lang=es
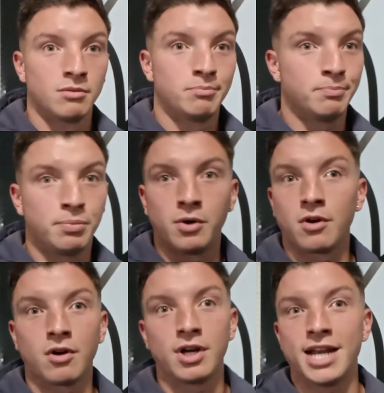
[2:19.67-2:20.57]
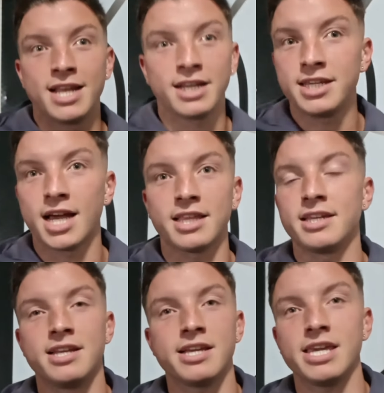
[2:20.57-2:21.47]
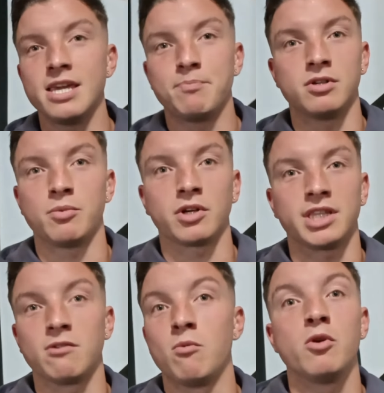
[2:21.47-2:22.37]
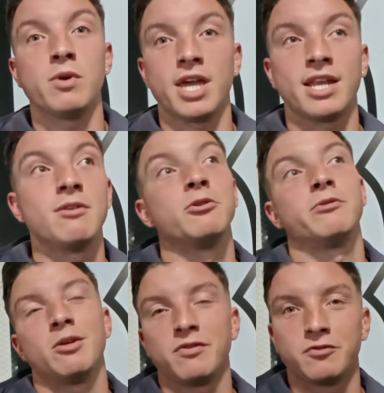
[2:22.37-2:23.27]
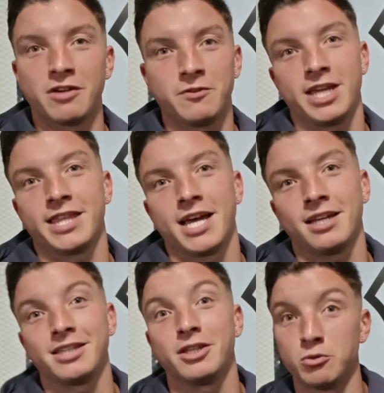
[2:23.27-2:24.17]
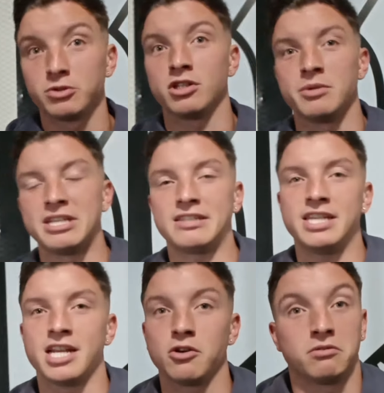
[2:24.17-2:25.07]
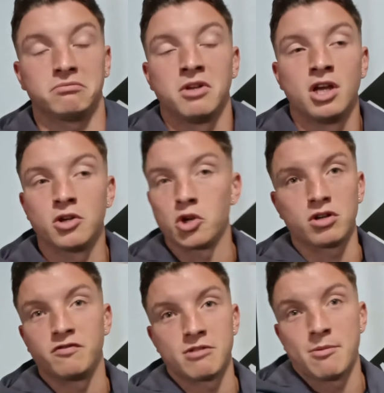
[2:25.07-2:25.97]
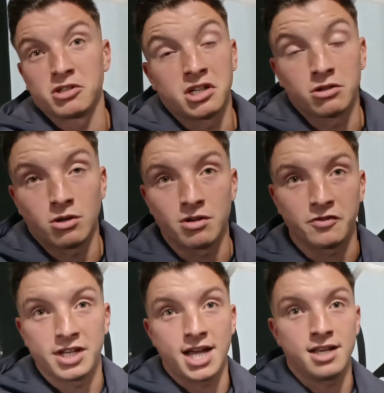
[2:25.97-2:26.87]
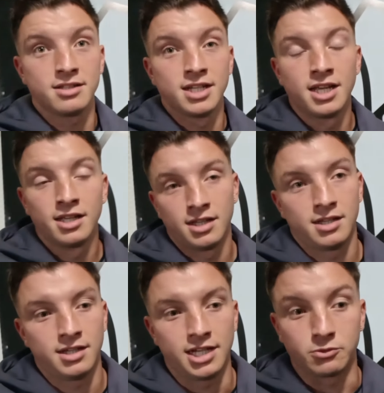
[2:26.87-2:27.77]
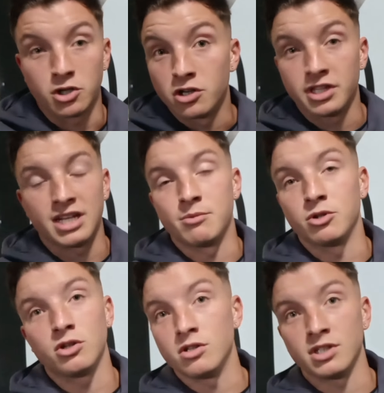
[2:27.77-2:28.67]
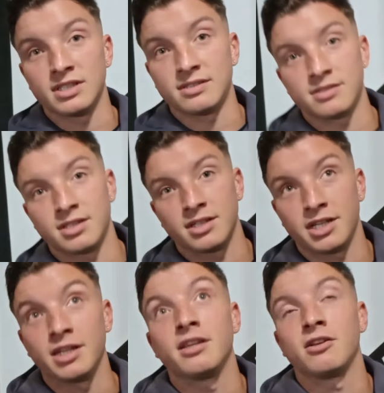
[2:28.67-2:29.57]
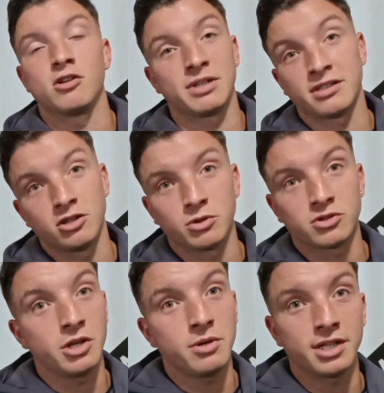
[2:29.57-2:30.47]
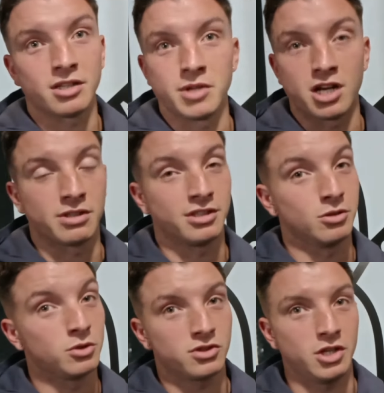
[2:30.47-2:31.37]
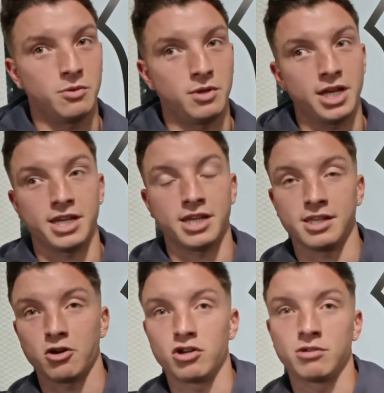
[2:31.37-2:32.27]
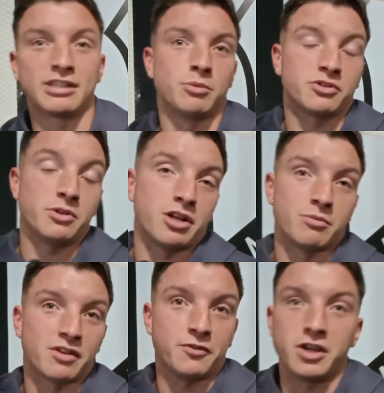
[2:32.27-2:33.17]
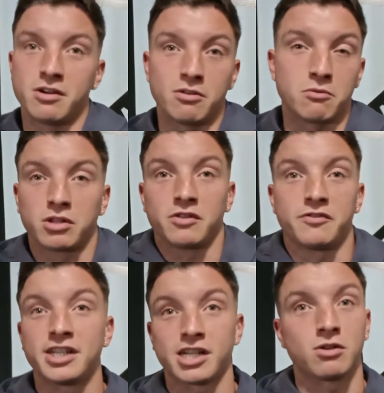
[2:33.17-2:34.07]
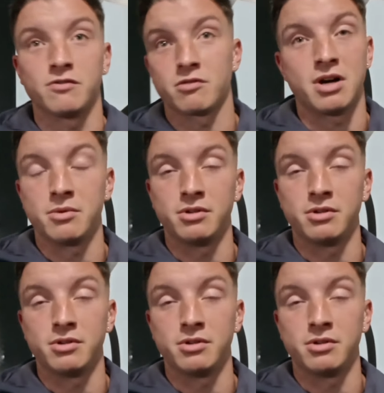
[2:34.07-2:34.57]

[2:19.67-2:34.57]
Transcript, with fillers: por la energía que tiene el equipo, porque estamos muy bien, el vestuario después fue una fiesta, este grupo se lo merecía, no, nos conformamos con llegar a octavo de final. El sueño que tenemos todos es eh, lo más alto posible, terminar lo más alto posible y con lo más alto posible no me refiero a un cuarto de final, ya nos conformamos.